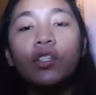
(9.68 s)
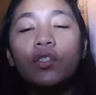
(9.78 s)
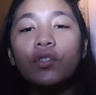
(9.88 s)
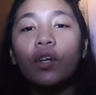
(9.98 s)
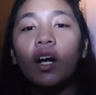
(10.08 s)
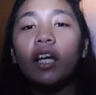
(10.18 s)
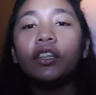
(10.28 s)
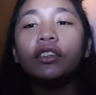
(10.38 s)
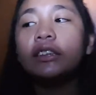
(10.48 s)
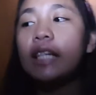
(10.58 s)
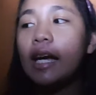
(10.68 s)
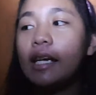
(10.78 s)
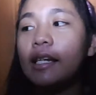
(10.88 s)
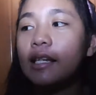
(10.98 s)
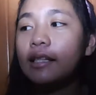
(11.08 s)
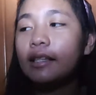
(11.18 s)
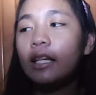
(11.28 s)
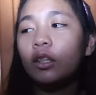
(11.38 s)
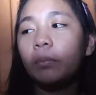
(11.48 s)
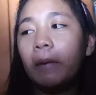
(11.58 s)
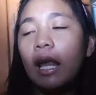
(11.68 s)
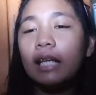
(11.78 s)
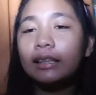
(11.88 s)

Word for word: So, ngayon guys, thank you pala